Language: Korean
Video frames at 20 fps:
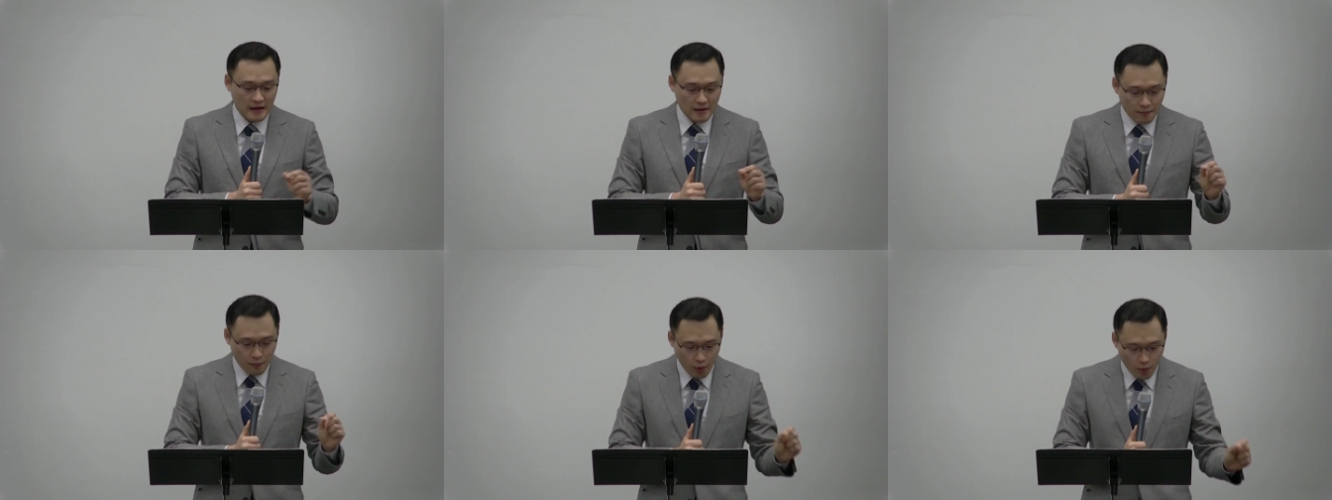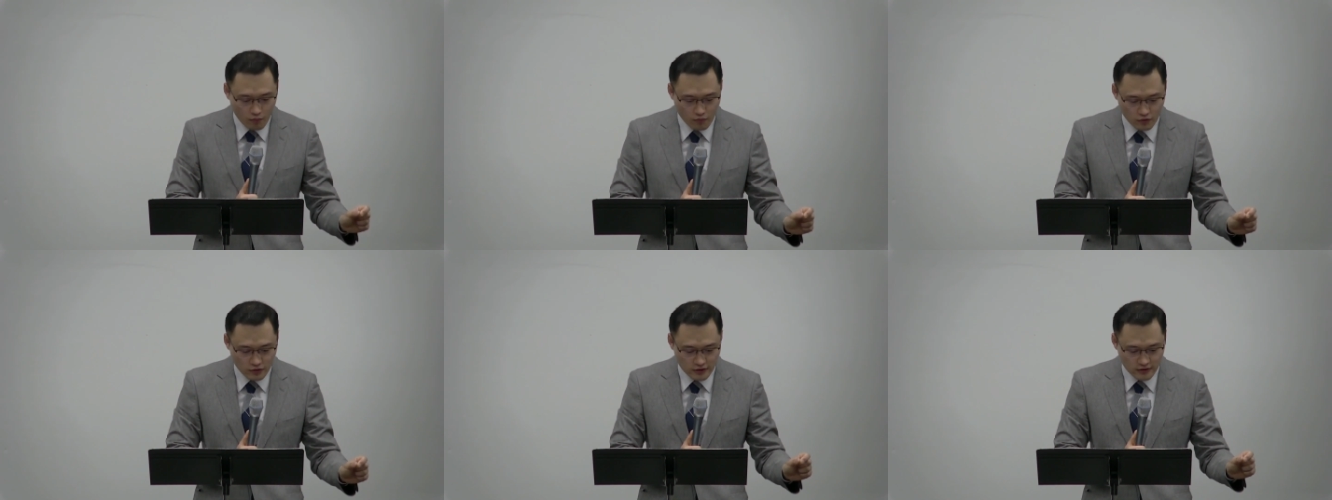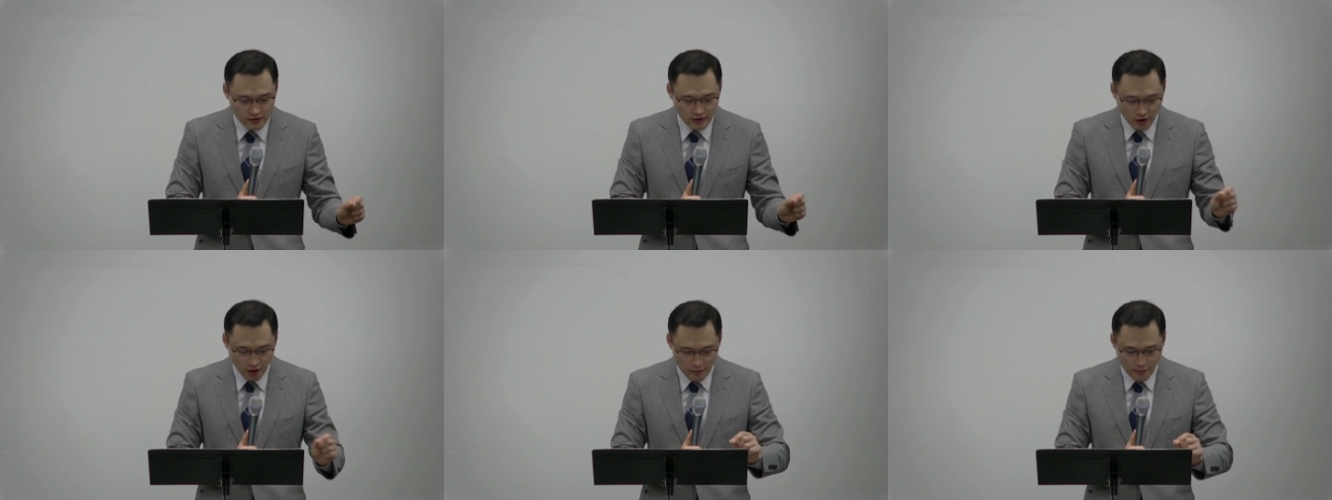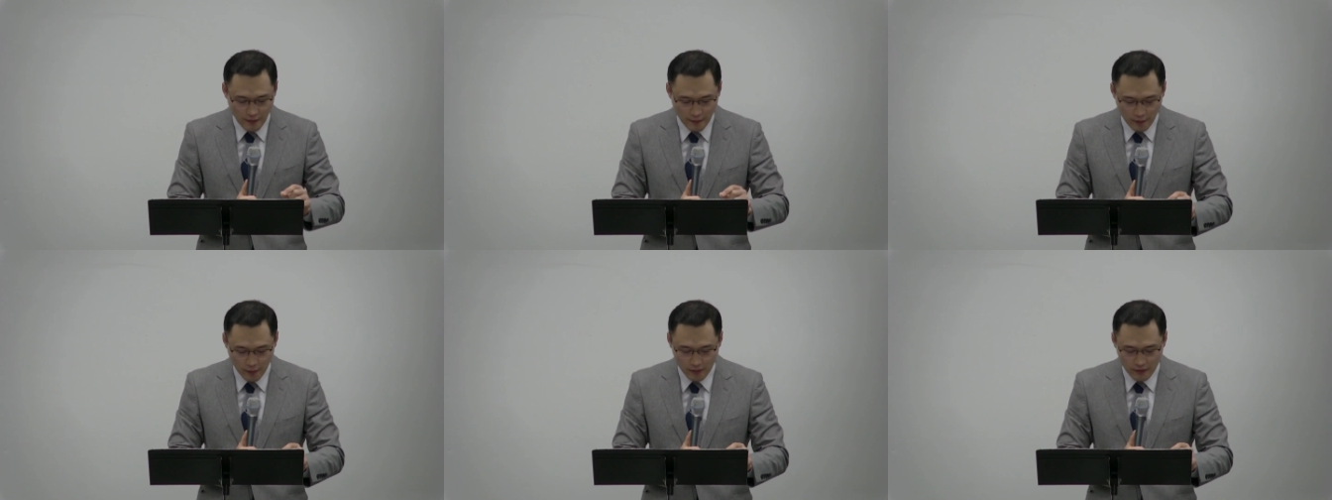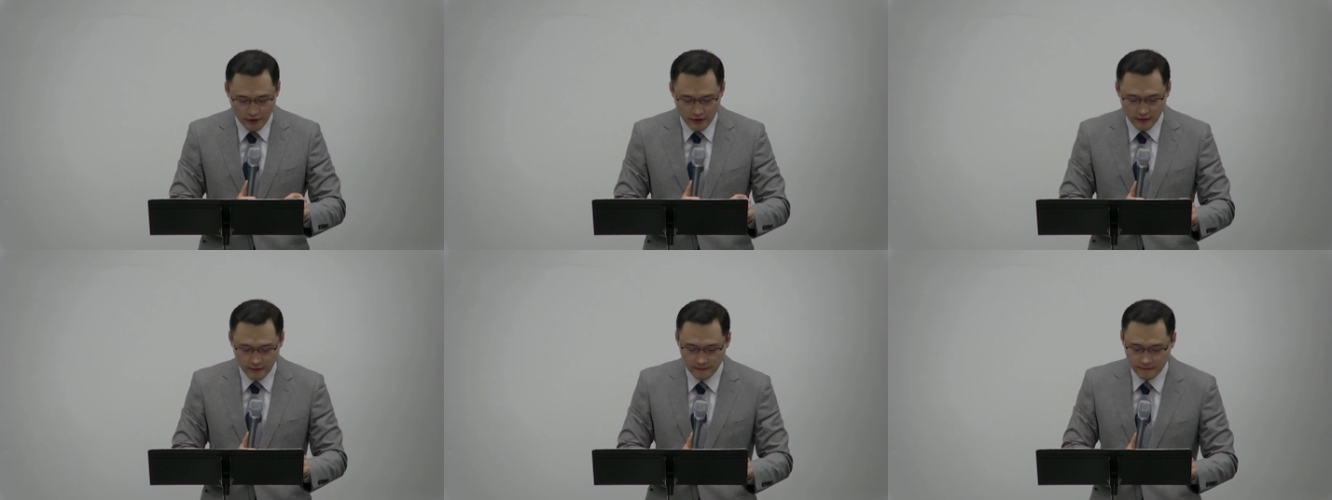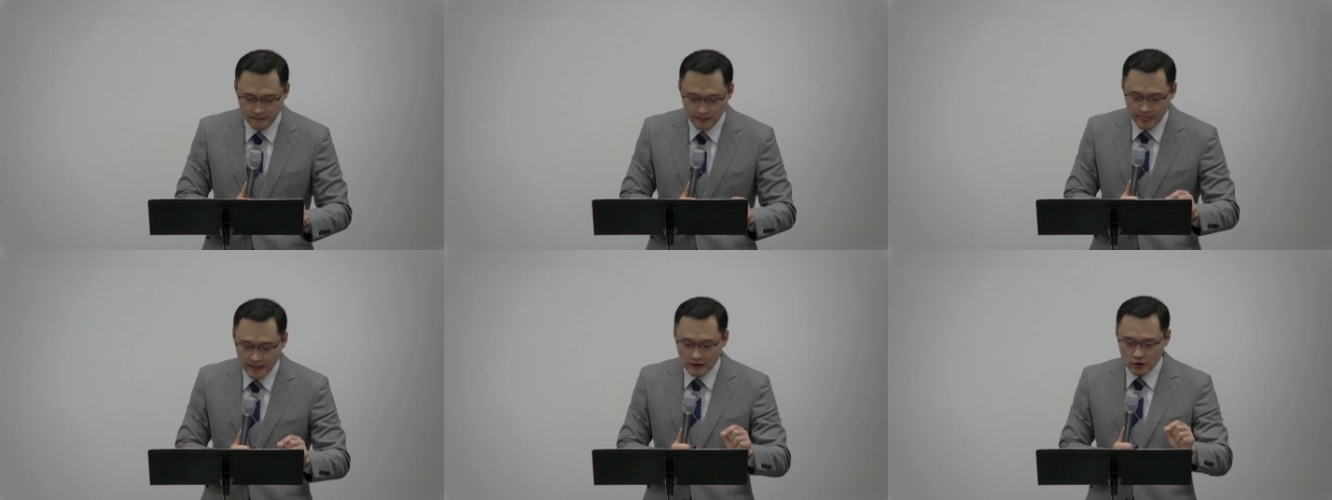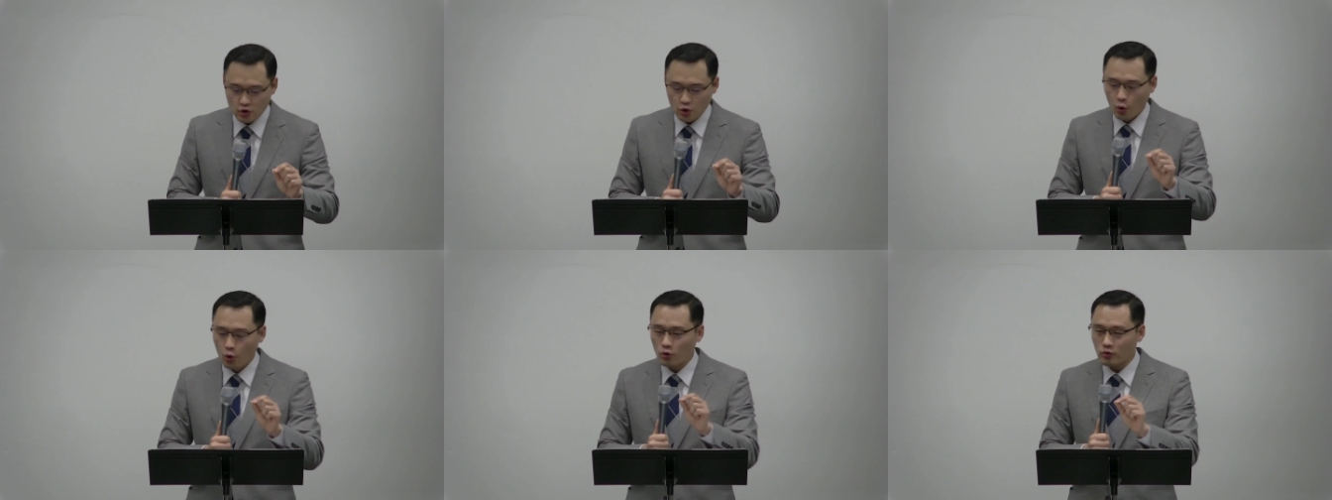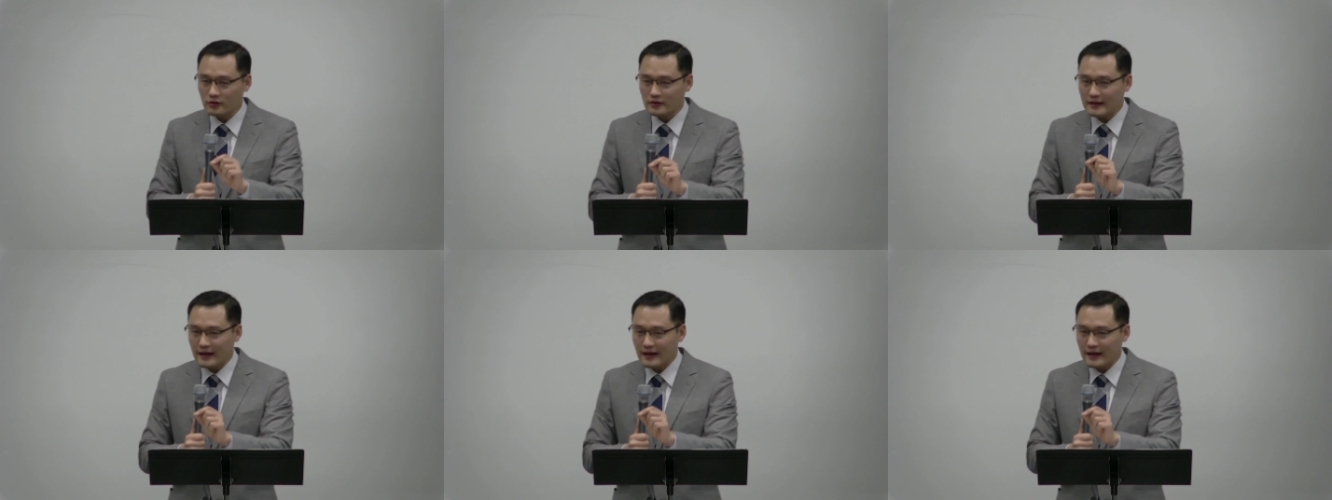본문을 얼핏 보면요. 좋은